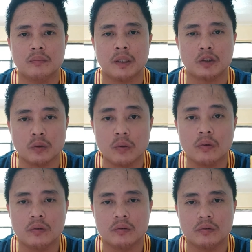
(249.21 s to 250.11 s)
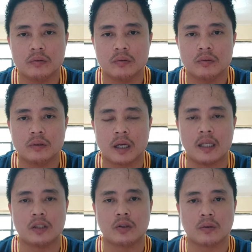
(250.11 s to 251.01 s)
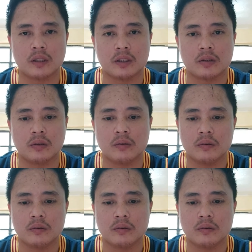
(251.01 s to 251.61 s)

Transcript: pagsunod kay Yesu Kristo